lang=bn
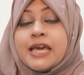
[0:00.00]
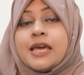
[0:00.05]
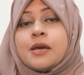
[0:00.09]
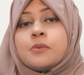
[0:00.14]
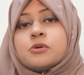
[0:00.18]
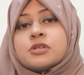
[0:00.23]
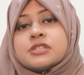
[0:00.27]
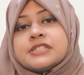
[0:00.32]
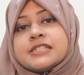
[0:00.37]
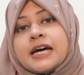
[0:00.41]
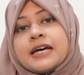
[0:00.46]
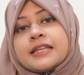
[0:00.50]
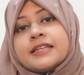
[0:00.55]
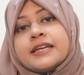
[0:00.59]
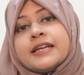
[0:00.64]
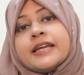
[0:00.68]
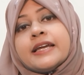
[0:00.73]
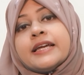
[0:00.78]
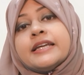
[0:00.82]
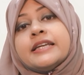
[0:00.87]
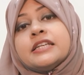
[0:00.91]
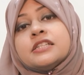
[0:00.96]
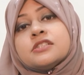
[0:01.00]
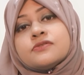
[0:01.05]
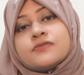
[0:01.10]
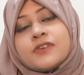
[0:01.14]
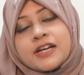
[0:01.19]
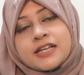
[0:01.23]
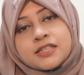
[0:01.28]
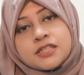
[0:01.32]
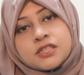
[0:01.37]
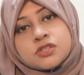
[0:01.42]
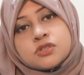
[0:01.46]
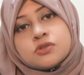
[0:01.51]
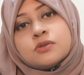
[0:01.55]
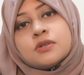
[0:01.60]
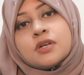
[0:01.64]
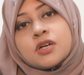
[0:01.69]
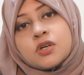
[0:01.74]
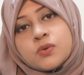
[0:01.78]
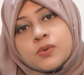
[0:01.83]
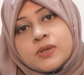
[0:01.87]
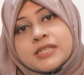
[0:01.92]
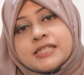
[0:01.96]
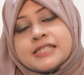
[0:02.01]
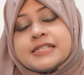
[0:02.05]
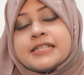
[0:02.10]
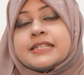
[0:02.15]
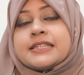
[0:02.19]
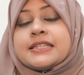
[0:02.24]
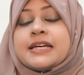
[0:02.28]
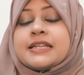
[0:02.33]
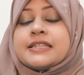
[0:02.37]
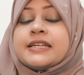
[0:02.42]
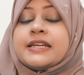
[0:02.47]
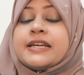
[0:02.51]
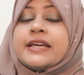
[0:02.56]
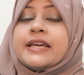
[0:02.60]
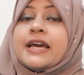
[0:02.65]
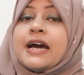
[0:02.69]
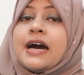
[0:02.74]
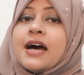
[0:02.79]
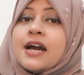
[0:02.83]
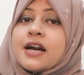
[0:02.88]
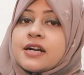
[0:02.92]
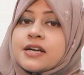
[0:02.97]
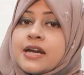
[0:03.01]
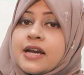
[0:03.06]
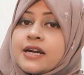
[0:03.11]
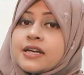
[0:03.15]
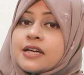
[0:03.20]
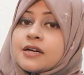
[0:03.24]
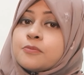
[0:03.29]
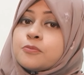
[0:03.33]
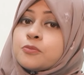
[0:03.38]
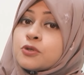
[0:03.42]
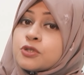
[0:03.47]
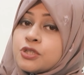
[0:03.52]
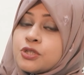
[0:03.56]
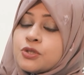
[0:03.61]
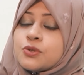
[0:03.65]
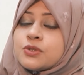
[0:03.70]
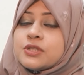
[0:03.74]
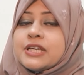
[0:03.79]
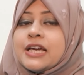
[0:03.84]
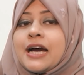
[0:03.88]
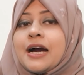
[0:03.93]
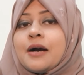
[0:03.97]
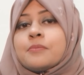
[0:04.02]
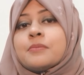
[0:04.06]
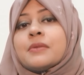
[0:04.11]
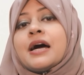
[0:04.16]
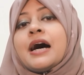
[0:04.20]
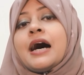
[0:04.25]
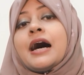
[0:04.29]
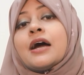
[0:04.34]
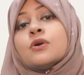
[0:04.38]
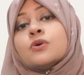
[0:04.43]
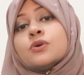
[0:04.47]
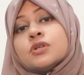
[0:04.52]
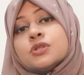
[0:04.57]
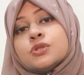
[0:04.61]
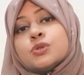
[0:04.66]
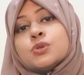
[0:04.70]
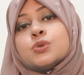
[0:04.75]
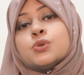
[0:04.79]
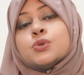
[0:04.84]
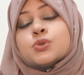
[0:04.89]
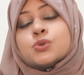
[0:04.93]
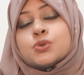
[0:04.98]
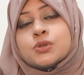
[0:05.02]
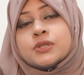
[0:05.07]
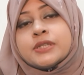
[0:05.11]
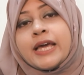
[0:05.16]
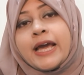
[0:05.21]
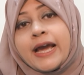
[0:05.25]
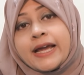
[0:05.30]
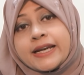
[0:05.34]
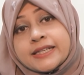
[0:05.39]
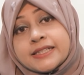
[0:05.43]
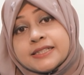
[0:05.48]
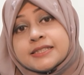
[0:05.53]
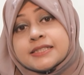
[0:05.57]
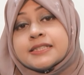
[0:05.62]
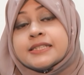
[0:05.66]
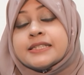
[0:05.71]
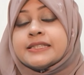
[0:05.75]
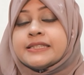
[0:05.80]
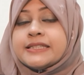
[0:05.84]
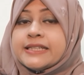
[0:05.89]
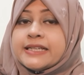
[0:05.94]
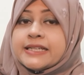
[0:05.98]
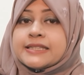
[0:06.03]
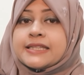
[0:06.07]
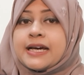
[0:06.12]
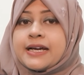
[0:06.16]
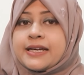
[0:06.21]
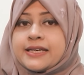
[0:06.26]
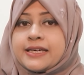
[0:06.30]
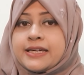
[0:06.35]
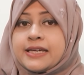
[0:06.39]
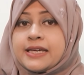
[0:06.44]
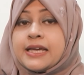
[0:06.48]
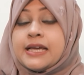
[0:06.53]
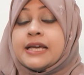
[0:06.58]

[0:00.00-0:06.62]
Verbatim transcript: এবং যাদের এই রিস্ক ফ্যাক্টার্সগুলো রয়েছে তাদের এই হার্ট অ্যাটাক প্রতিরোধে আমরা আরও কিছু ওষুধ অ্যাডিশন দিয়ে থাকি